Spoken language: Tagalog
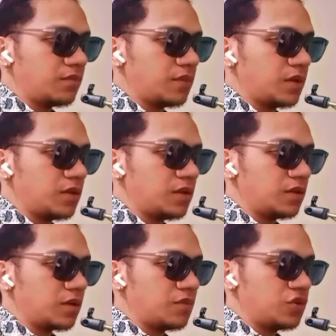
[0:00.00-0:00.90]
may
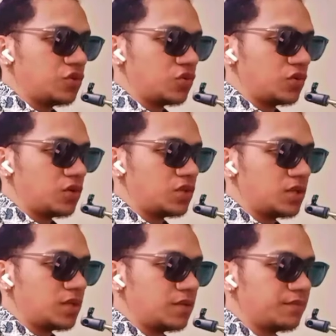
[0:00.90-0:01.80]
kabidyo
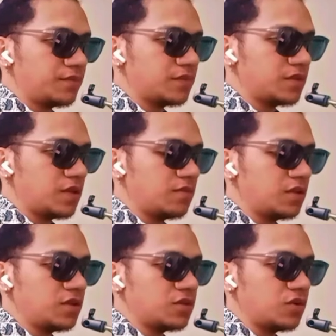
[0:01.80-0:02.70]
siya. Celebrity Isang